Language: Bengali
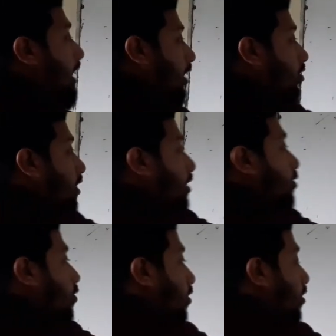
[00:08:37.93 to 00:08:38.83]
এখন
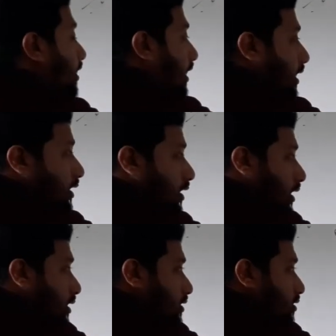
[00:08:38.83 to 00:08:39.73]
গুণকের
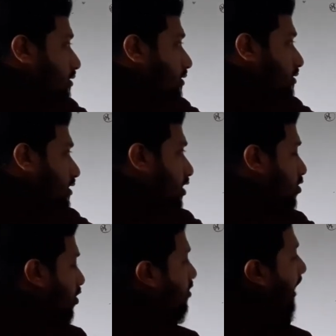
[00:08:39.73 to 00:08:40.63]

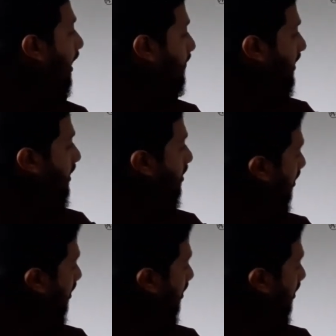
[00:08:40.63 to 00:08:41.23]
তৃতীয় ধাপের